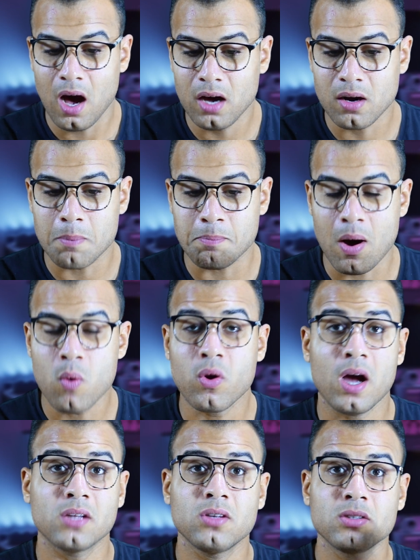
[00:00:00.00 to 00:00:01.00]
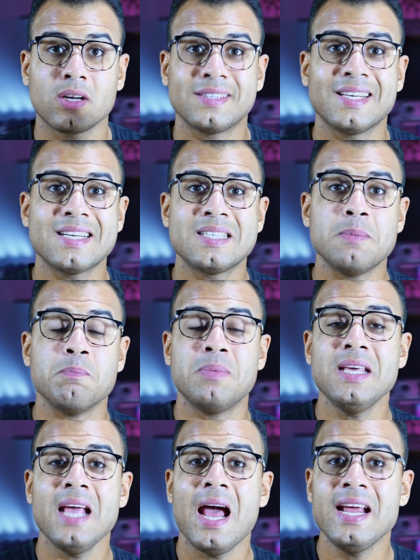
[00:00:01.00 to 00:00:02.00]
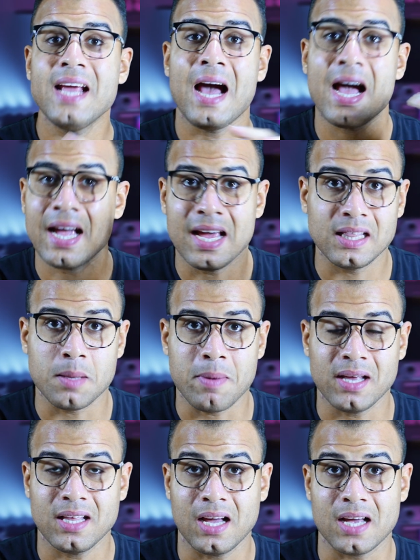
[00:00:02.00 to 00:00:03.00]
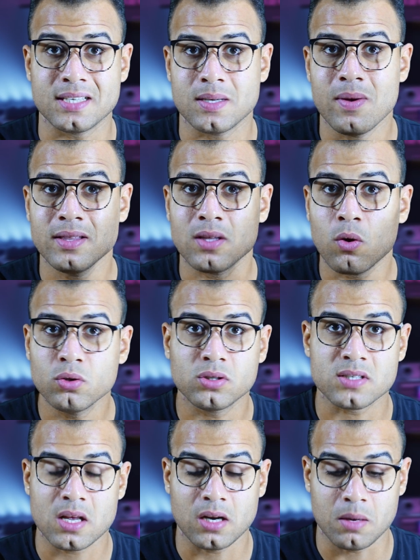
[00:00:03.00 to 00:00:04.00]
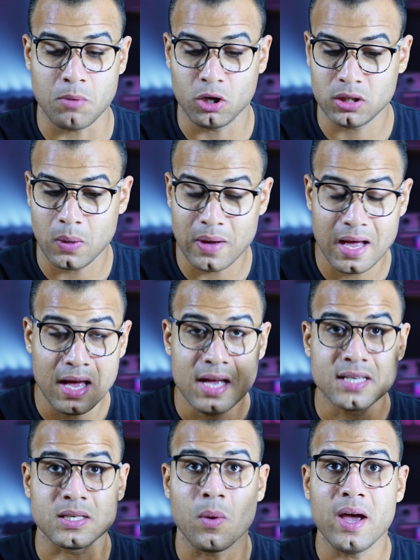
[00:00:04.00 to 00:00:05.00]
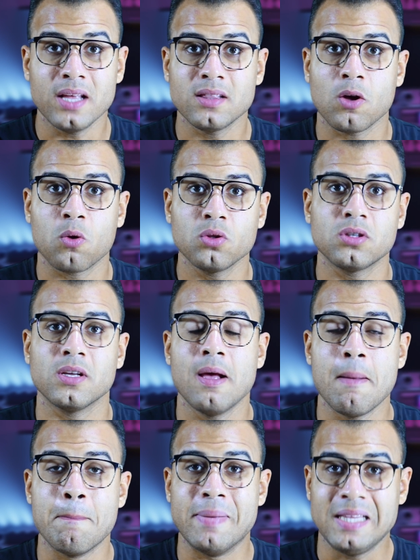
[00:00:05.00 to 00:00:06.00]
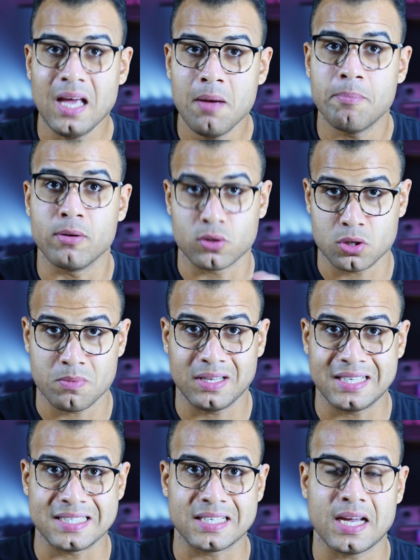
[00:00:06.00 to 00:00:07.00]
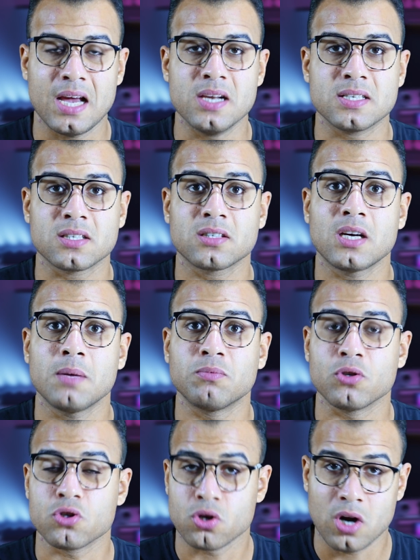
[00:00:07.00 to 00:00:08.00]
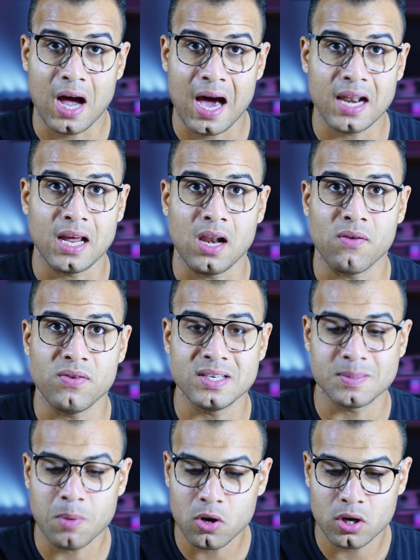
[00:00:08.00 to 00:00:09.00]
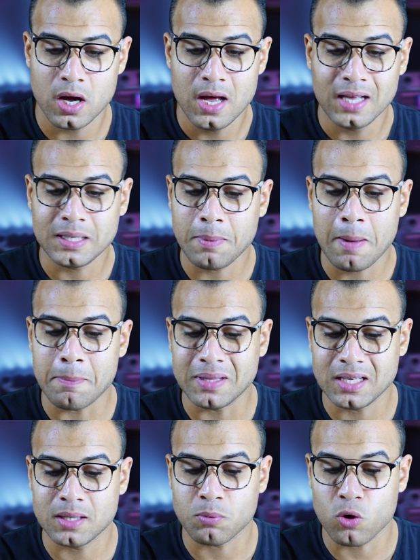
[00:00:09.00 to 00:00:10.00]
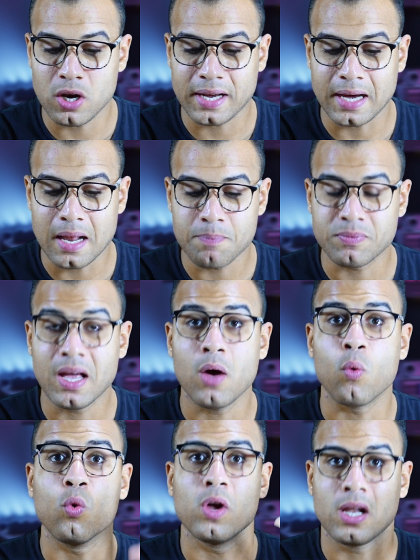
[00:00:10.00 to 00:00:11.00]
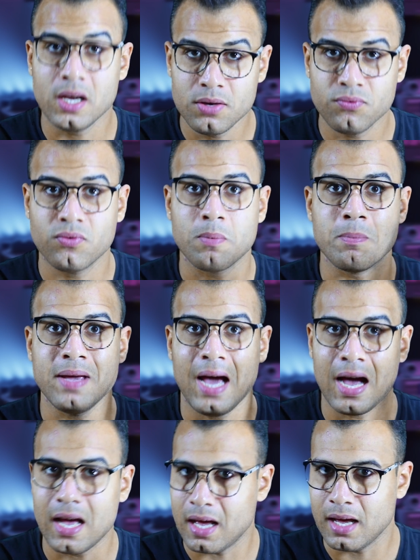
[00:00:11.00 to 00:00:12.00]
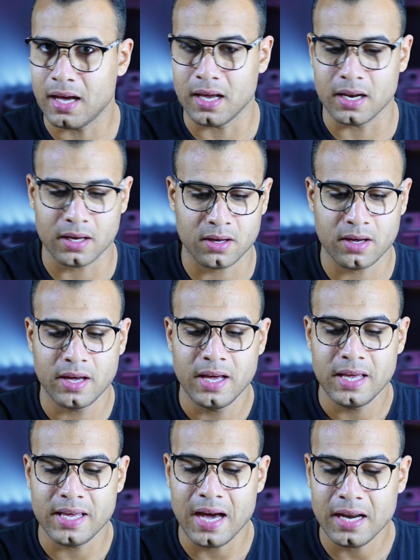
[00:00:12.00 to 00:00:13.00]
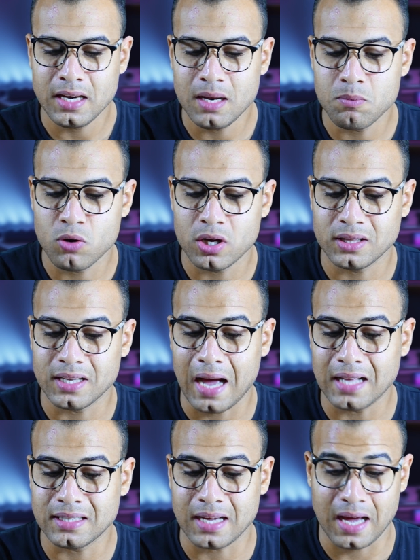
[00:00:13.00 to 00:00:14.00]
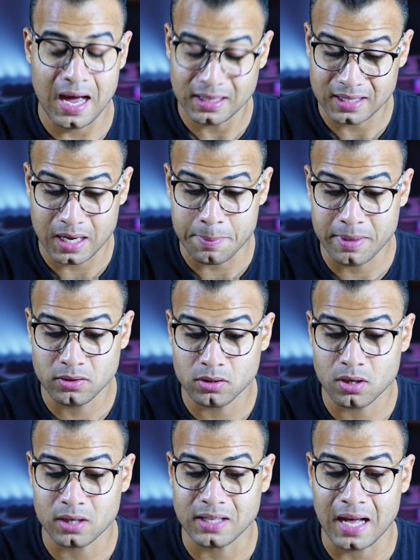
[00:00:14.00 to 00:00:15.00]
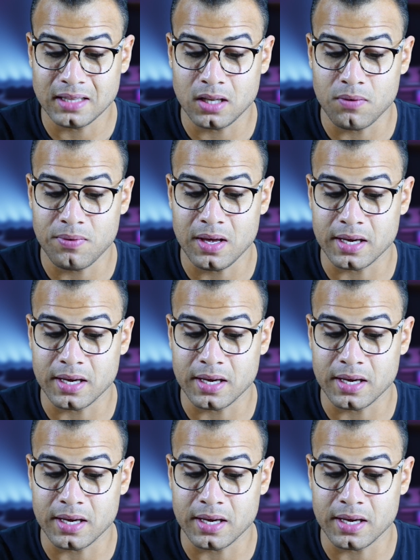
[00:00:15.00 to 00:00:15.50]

اغرب موقع تقدر ترسم بيه اي حاجة انت محتاجها سواء انت كنت صانع محتوى سواء انت كنت بتحب رسومات الذكاء الاصطناعي بتنشرها على الفيسبوك طبعا بتكتب كل الكلام ده ولايف بيحققها لك يعني ممكن حتى حتى كمان تقدر تعدل في